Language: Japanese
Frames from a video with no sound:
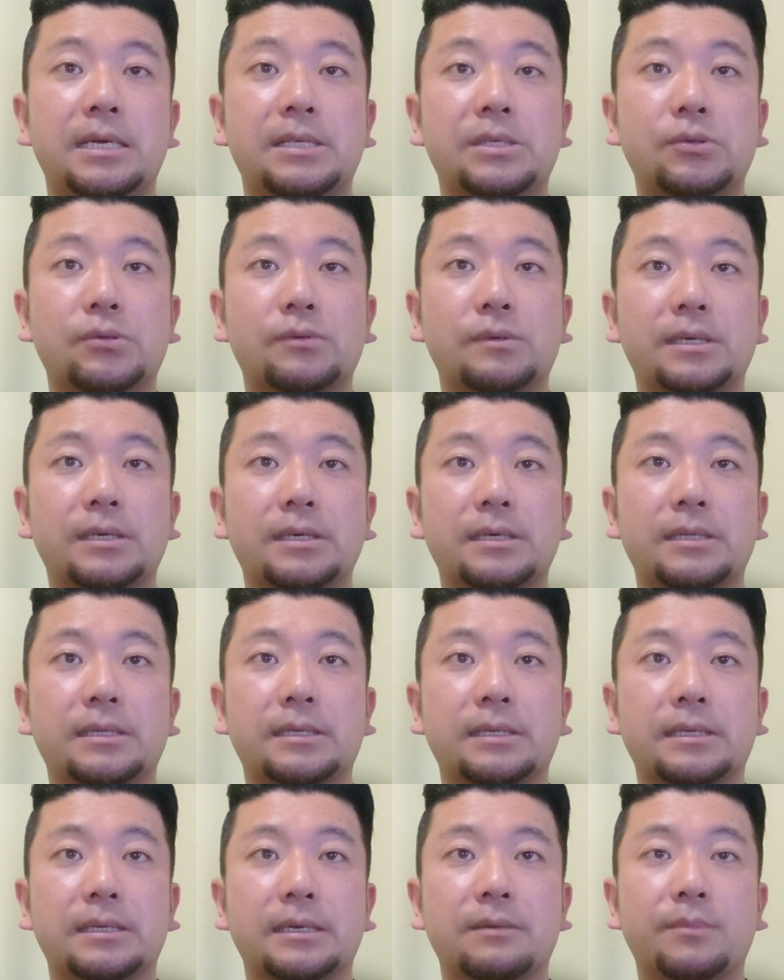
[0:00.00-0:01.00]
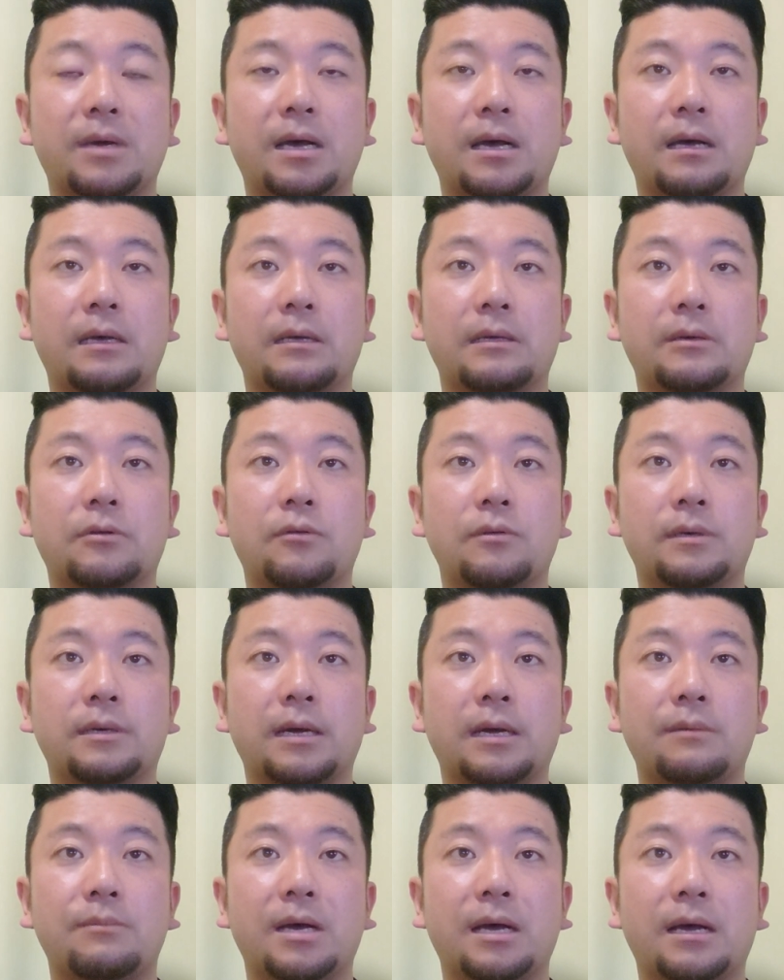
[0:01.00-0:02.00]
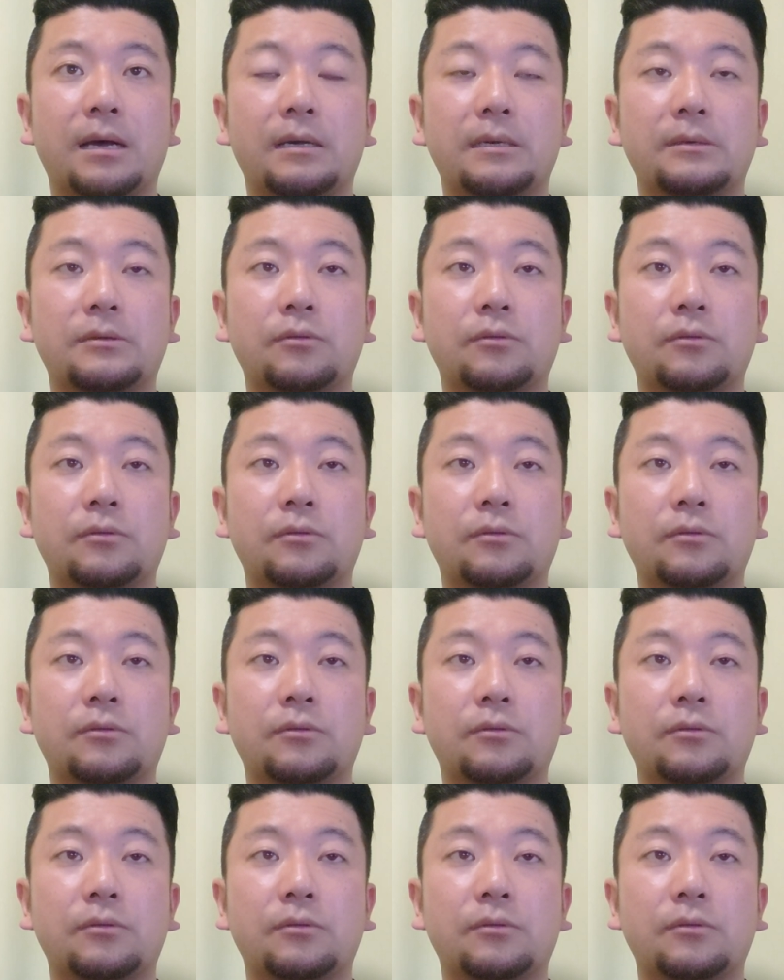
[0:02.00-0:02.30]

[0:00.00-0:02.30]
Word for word: えー、その中でね、まあ、今回、まあ、